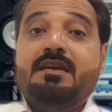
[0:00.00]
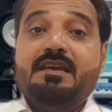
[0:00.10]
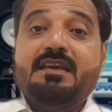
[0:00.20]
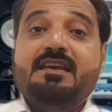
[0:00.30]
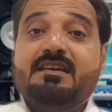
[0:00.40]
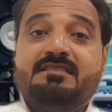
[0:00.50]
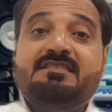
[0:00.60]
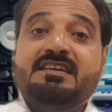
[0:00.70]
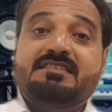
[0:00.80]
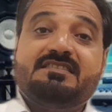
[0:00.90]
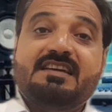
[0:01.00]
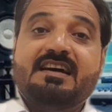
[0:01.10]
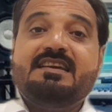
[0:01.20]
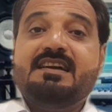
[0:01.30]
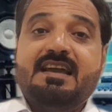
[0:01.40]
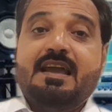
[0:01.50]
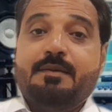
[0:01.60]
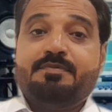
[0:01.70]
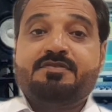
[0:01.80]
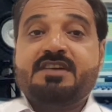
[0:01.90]
एक से ज्यादा
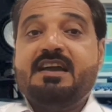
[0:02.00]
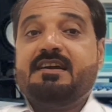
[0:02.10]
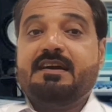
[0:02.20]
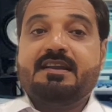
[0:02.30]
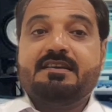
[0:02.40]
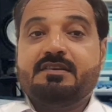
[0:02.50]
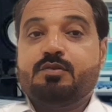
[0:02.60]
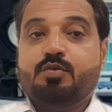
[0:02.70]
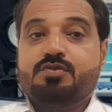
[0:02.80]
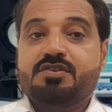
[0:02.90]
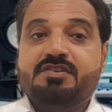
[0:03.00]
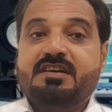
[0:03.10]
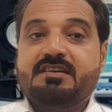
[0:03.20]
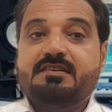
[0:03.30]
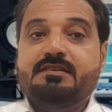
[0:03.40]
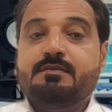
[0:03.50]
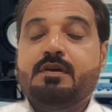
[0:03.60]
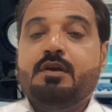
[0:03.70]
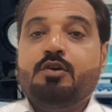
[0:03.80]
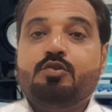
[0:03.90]
एप्स शाया करने की कोशिश करेगी
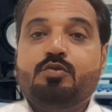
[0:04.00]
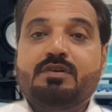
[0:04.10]
तो